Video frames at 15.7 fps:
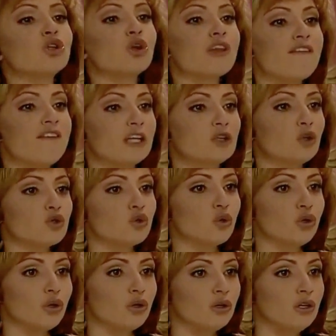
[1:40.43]
defecto
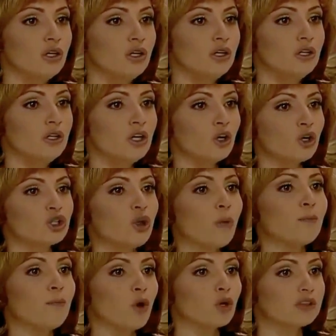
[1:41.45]
suyo. No
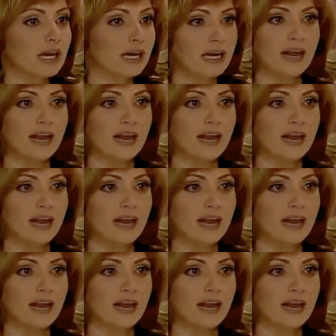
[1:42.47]
soporta que le